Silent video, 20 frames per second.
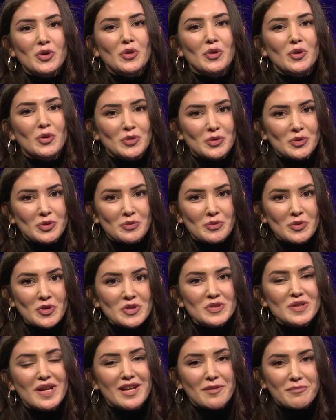konuğumuz
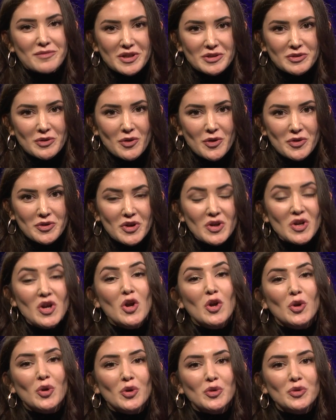Emre Doğru.
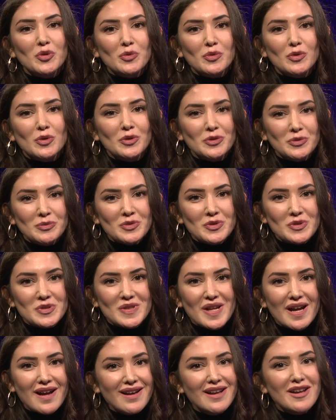Konu, konumuz da
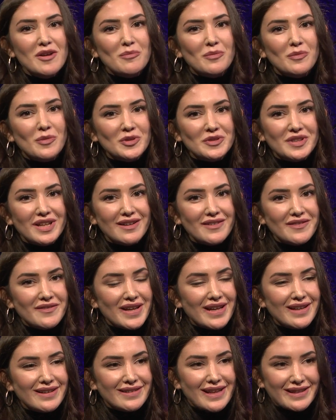moda ve
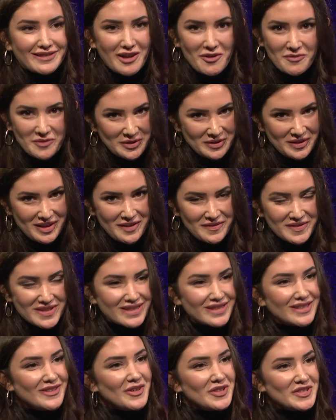reklam fotoğrafçılığı.
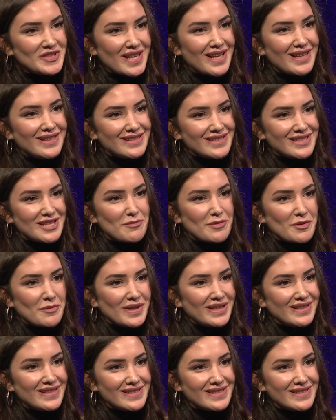Hoş geldiniz Emre Bey. Hoş